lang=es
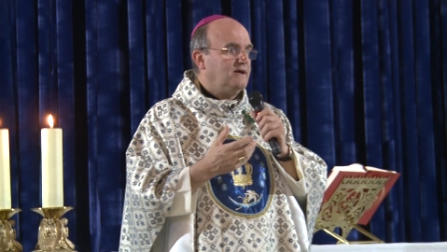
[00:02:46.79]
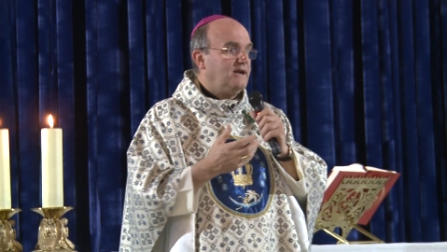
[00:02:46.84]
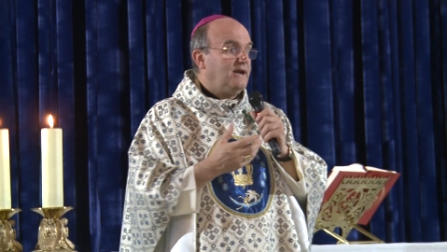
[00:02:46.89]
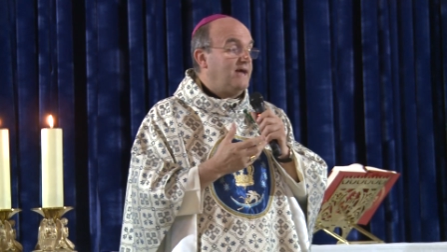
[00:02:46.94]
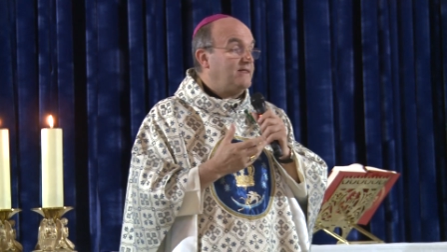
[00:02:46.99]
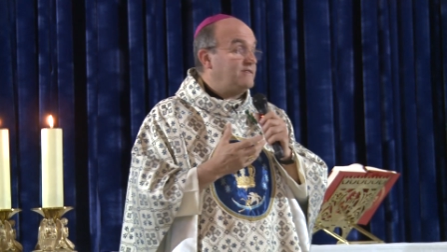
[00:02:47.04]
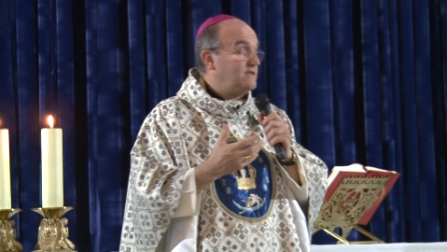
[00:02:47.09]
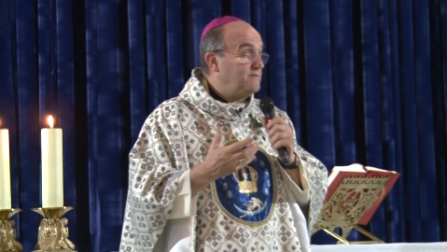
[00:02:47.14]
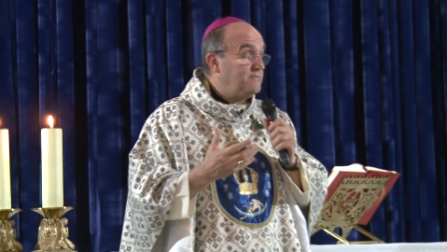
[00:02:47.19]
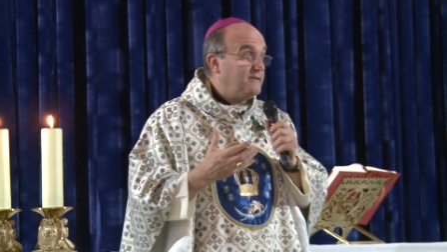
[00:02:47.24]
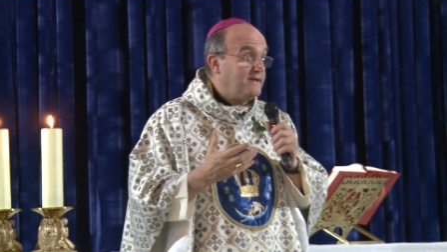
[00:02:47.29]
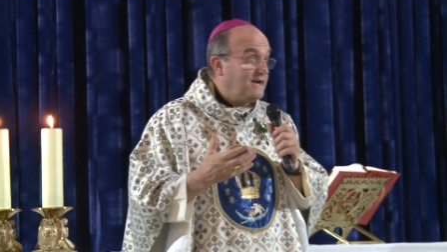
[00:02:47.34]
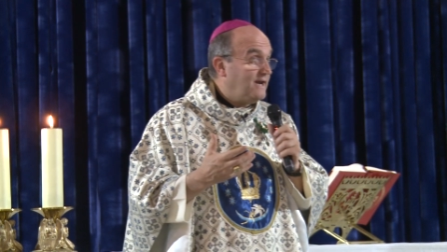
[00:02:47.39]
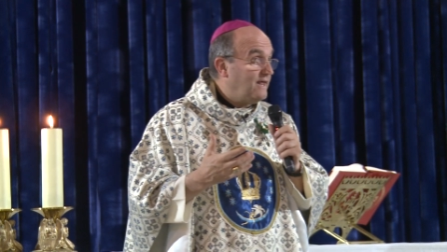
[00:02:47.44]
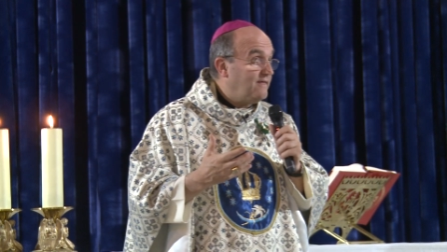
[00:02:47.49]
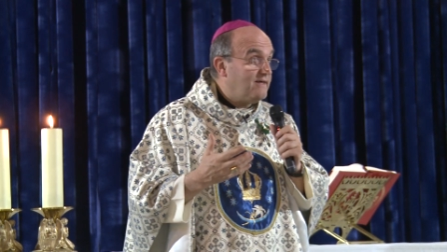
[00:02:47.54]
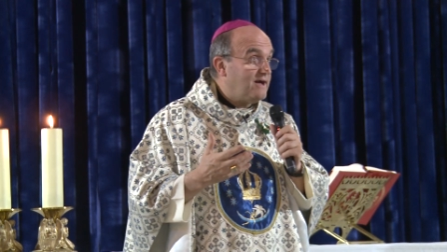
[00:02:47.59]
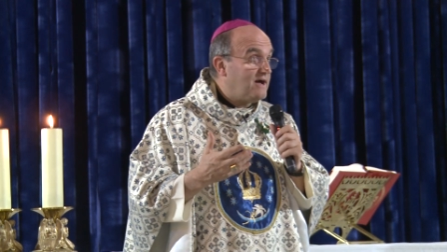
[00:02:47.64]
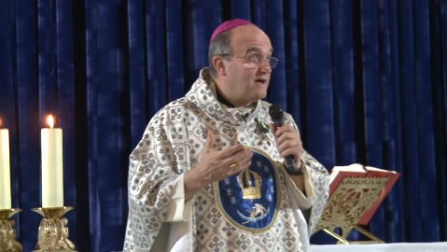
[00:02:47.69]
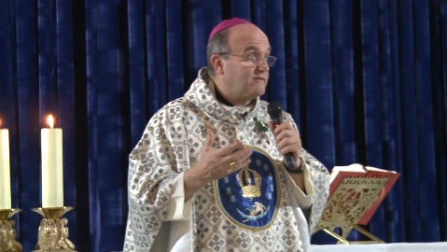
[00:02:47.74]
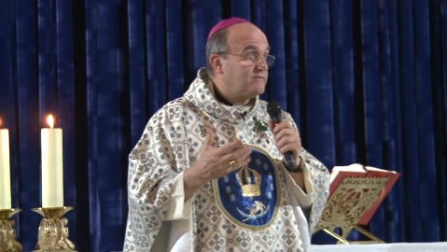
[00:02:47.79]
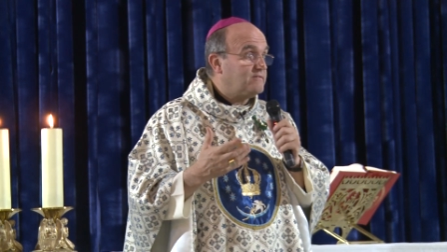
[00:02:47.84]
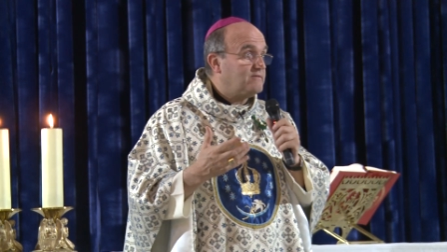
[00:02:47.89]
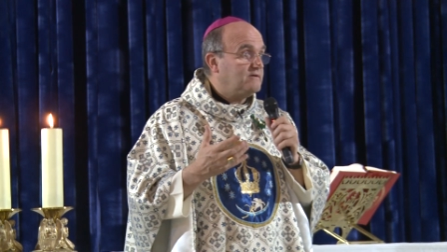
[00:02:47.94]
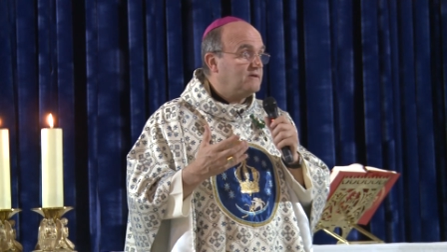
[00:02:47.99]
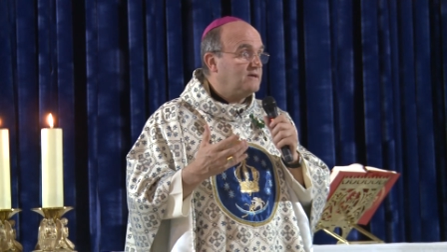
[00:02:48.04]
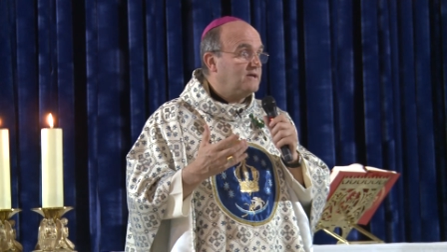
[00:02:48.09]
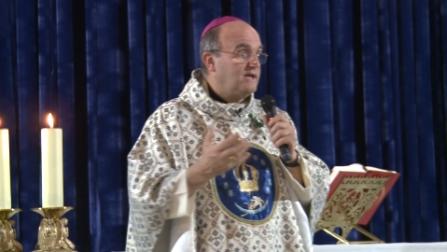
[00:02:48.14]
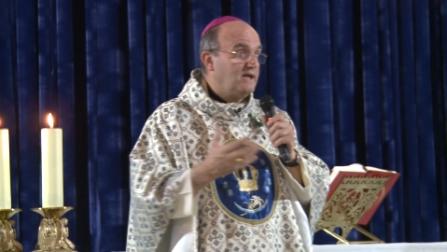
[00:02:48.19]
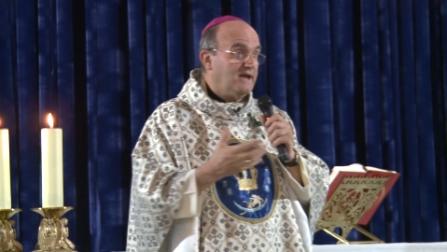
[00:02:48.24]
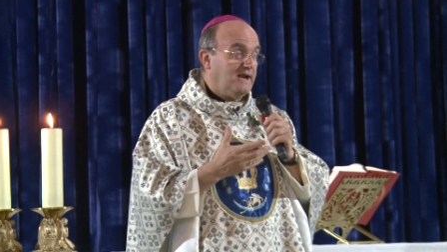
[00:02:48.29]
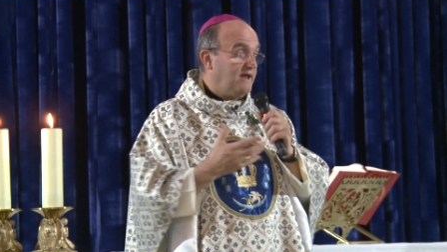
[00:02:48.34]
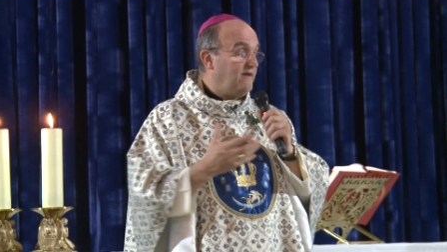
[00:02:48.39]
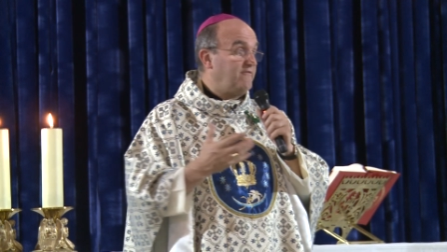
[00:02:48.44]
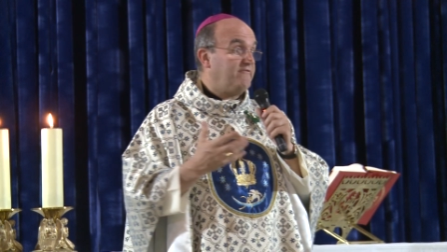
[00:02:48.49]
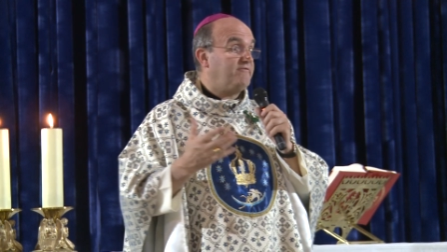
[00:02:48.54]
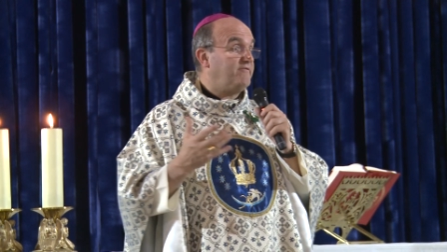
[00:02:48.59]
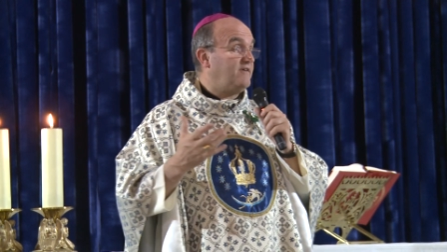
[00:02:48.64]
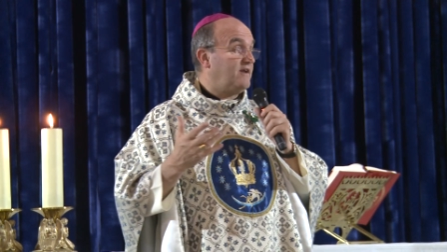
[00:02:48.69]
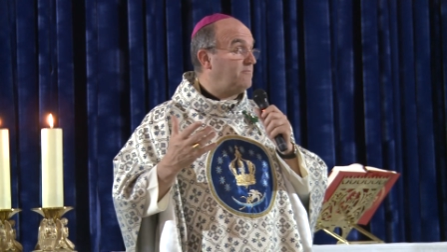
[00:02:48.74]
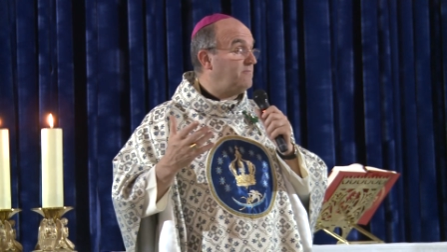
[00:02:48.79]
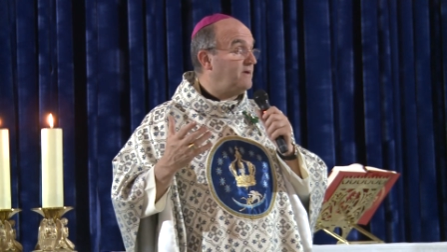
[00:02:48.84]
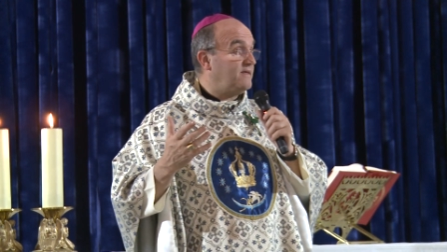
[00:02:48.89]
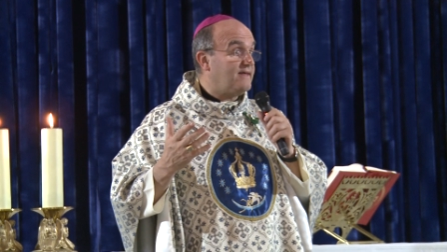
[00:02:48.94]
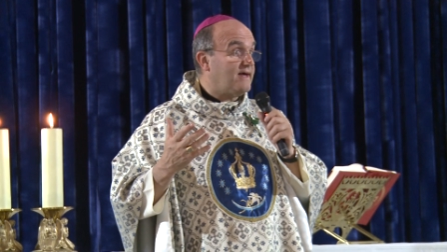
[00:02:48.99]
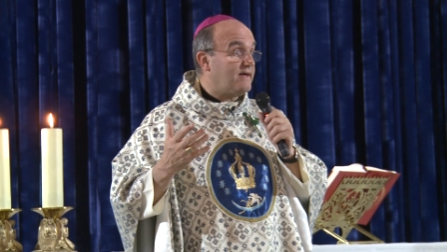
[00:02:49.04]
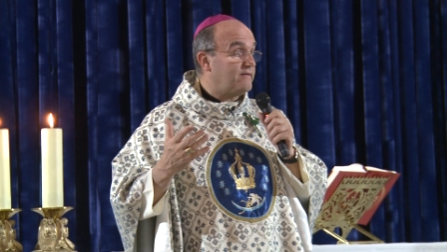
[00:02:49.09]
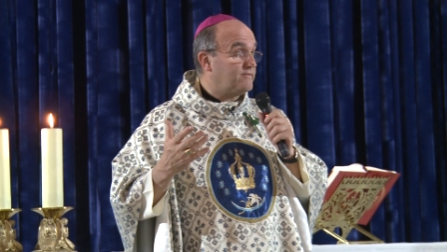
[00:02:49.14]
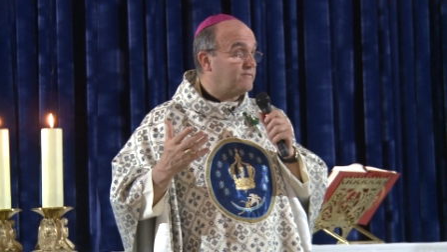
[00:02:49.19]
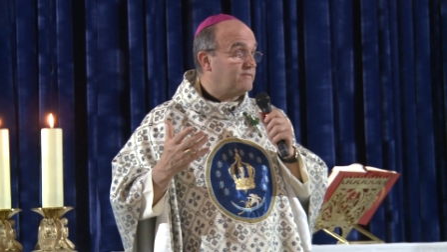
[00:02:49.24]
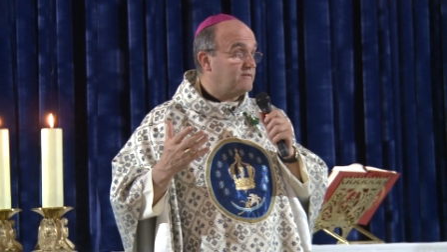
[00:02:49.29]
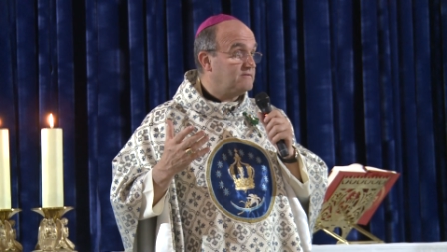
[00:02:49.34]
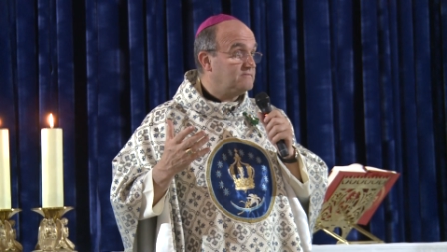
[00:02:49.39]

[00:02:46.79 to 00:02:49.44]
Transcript: la debilidad y la enfermedad.